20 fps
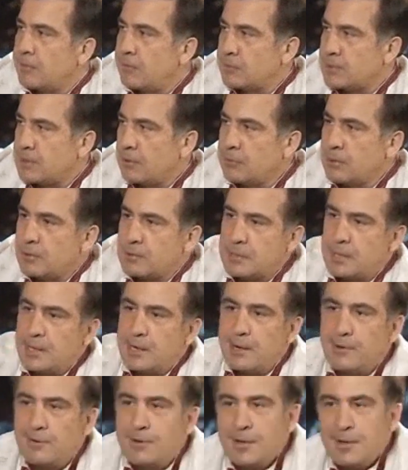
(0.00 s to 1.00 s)
в Саудовской
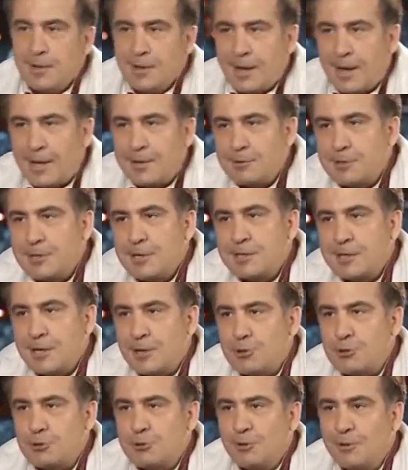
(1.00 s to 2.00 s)
Аравии, они все
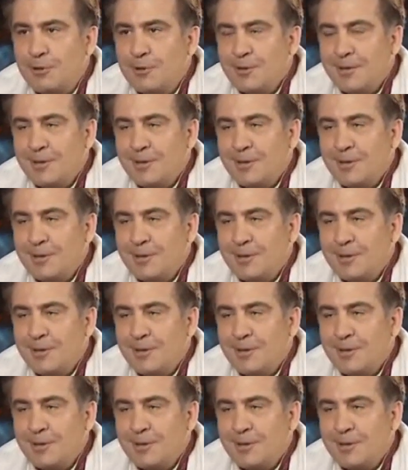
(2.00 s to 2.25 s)
скажут, что